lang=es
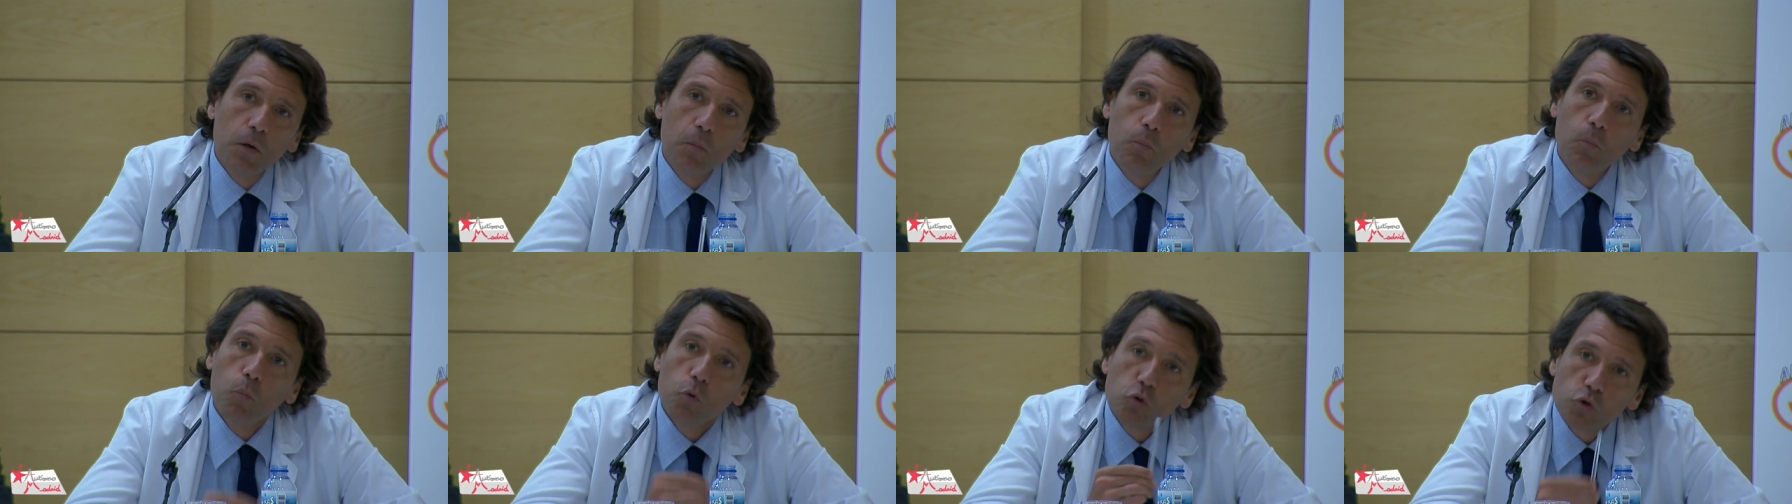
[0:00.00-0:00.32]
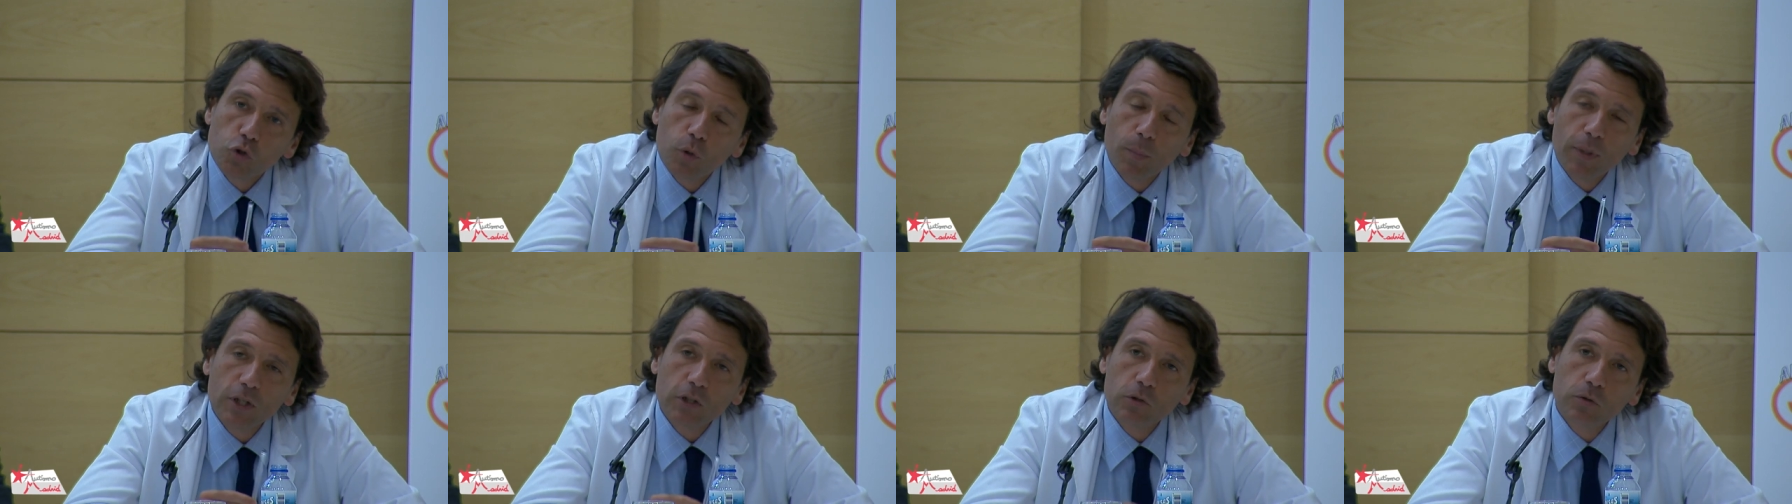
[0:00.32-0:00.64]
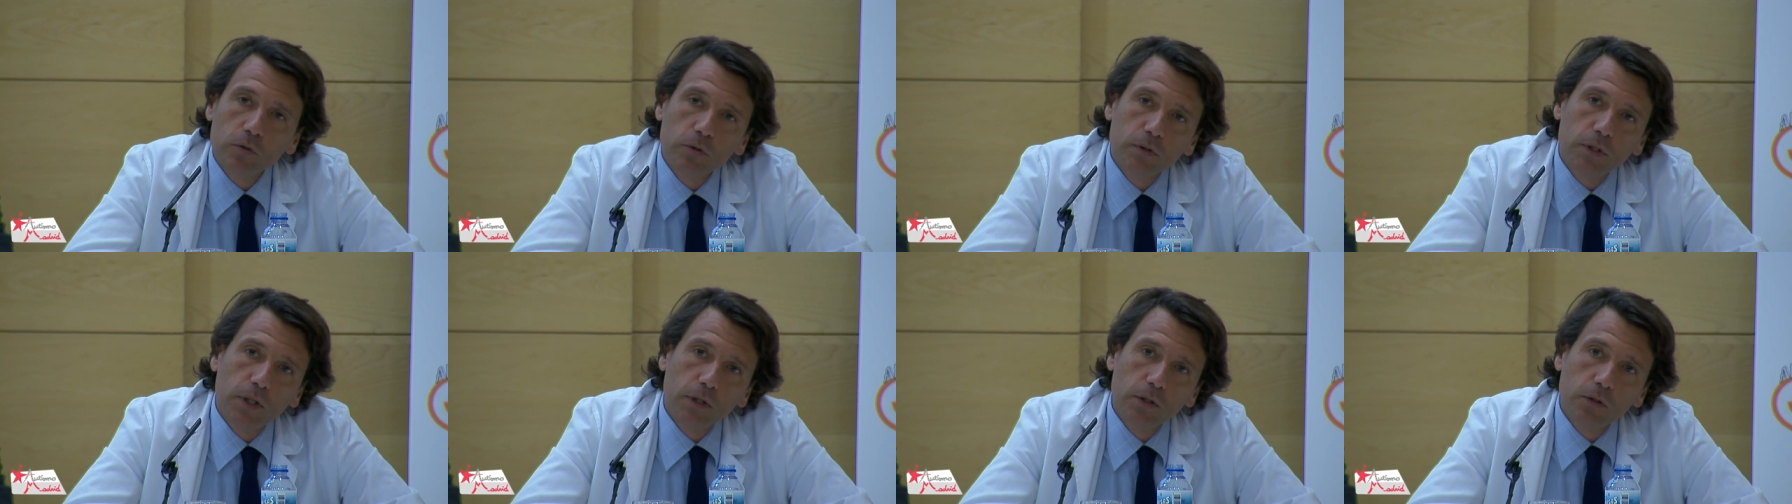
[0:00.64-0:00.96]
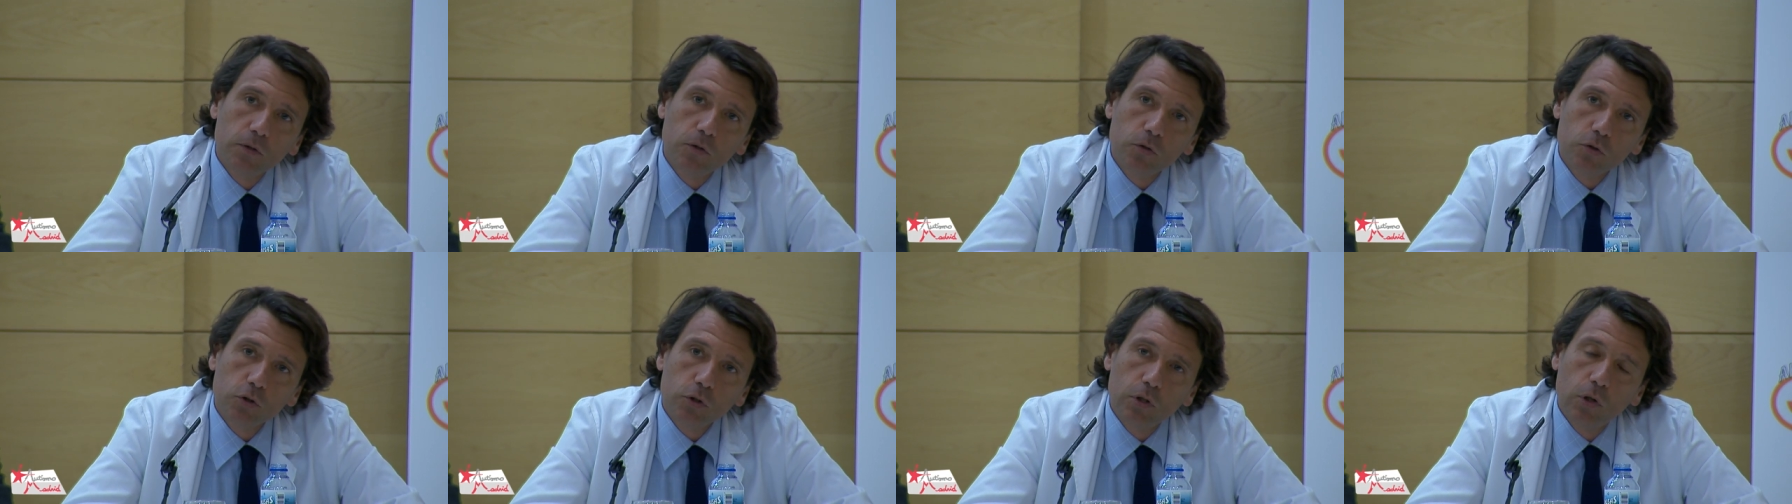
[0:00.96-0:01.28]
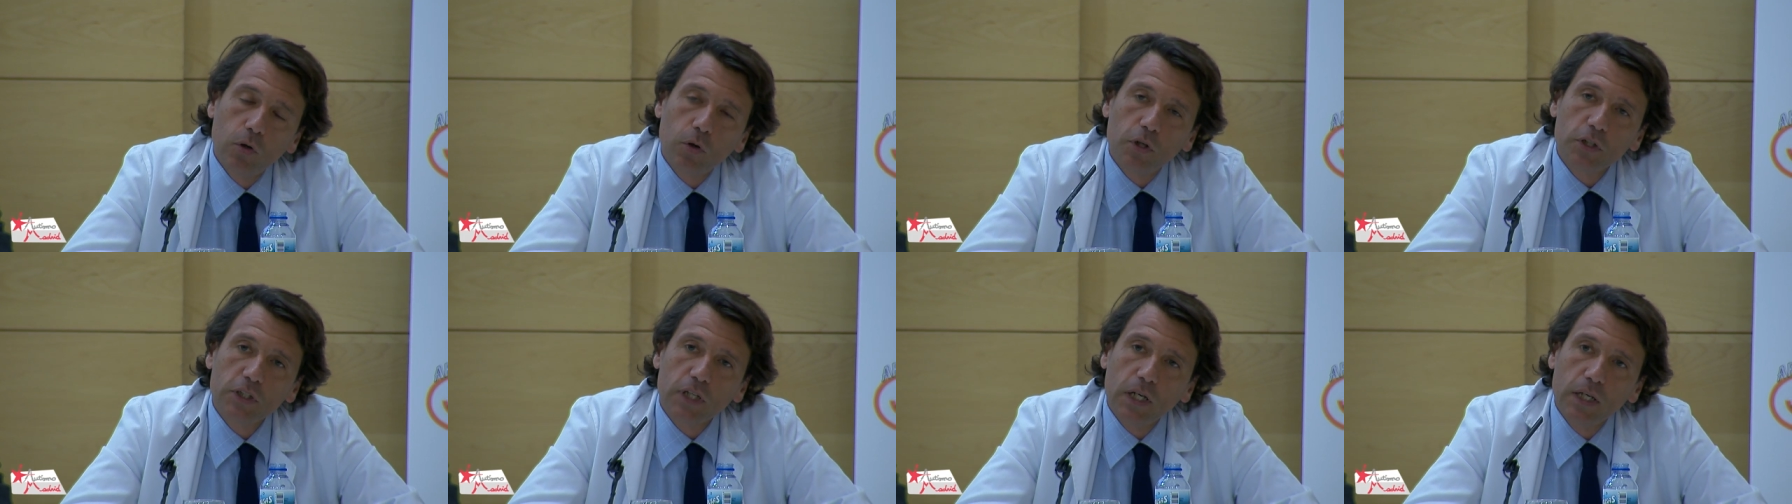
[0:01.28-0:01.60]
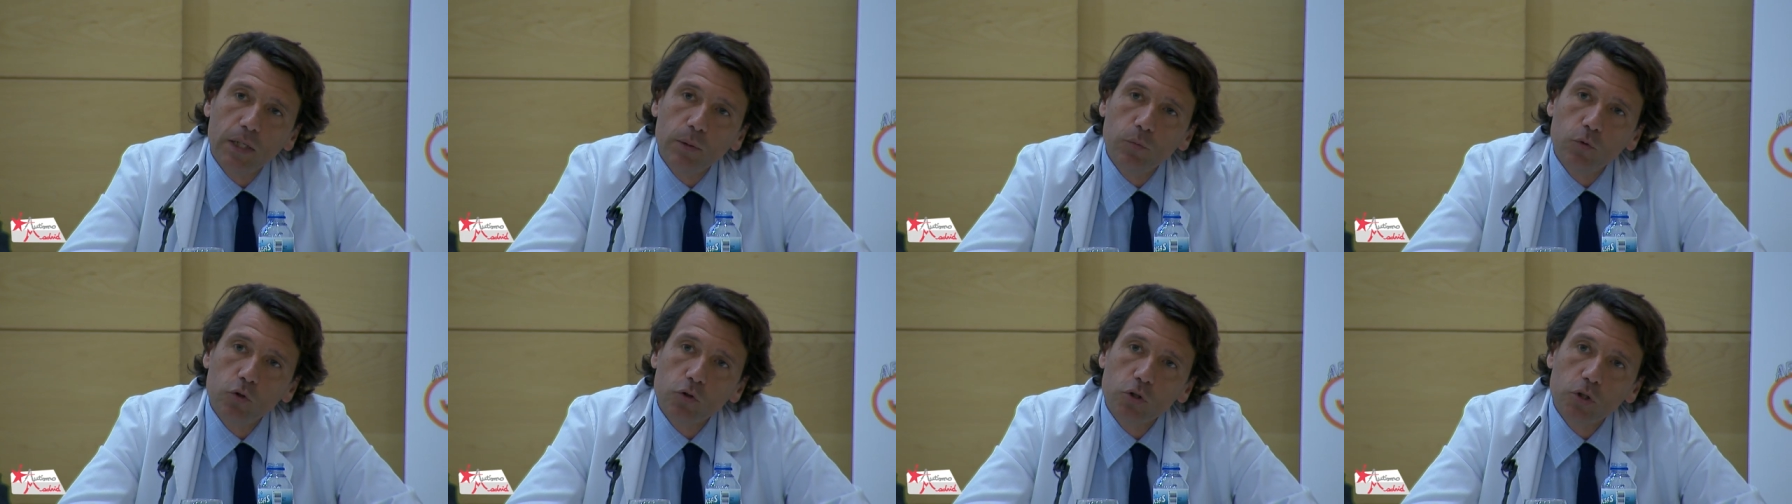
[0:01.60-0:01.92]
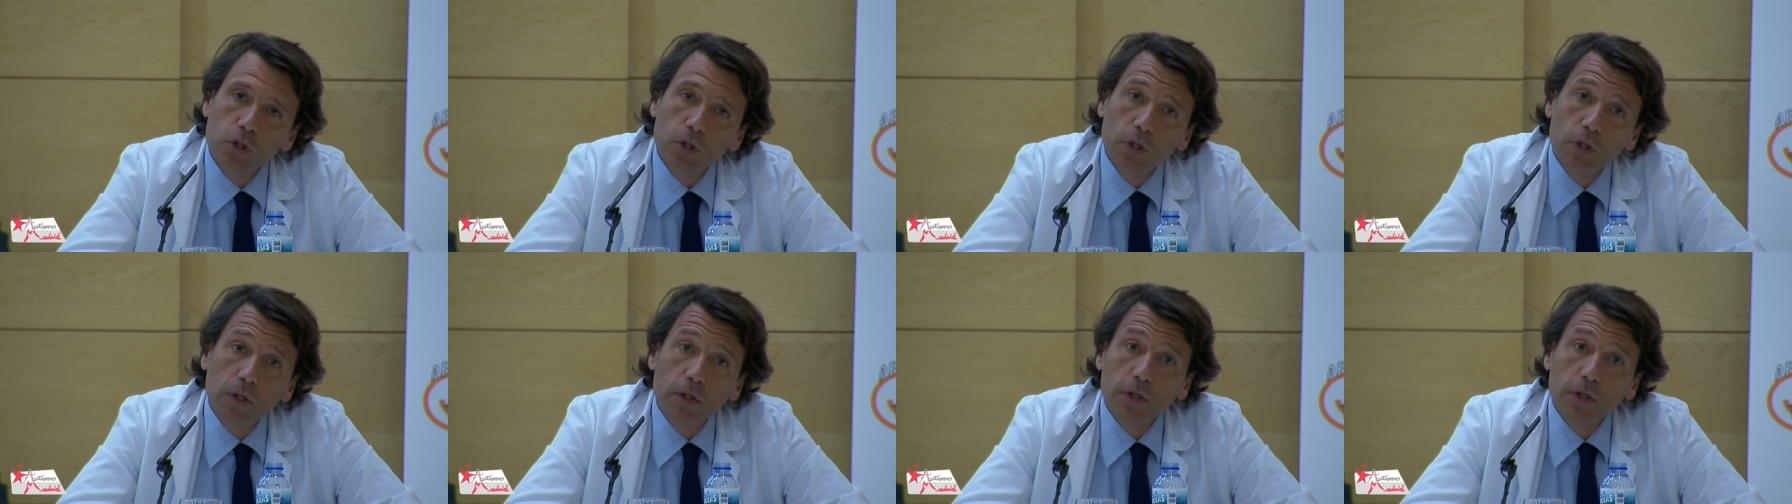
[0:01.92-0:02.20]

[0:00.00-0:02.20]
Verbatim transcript: mucho más contentos de lo que salimos